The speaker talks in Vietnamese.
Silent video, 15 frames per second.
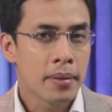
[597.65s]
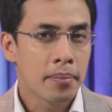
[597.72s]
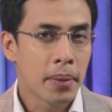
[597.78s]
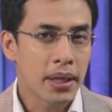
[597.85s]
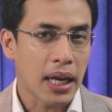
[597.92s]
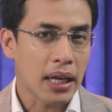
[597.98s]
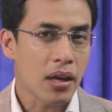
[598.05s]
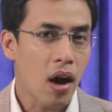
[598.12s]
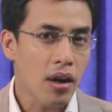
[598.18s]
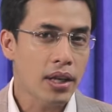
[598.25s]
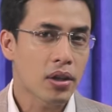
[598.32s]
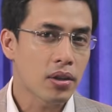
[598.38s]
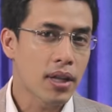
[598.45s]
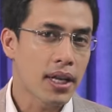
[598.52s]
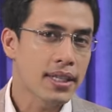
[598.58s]
Bên cạnh đó
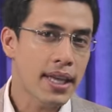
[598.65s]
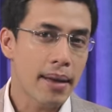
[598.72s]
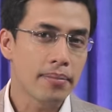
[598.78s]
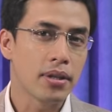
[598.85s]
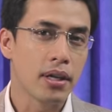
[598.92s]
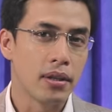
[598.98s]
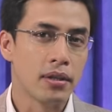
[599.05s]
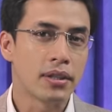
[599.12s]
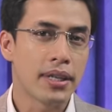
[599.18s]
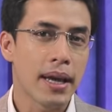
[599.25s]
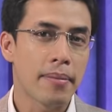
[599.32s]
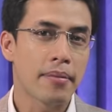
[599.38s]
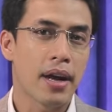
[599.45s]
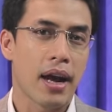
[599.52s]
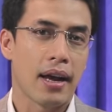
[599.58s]
thì có thể xem thử
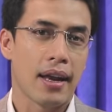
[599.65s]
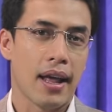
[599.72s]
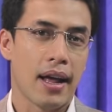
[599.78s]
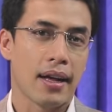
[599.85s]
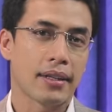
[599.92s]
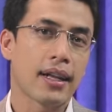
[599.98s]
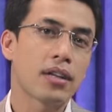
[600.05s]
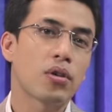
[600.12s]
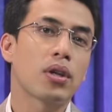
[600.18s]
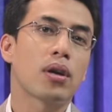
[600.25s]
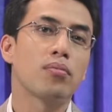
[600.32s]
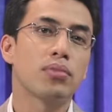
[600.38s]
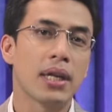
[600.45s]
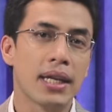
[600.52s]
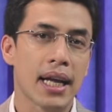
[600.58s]
xem rằng là các doanh
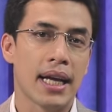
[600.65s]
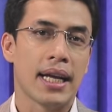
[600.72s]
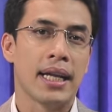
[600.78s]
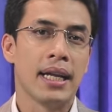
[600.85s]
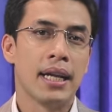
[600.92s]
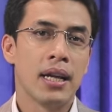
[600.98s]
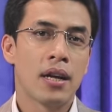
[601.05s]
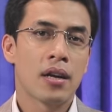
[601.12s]
công ty này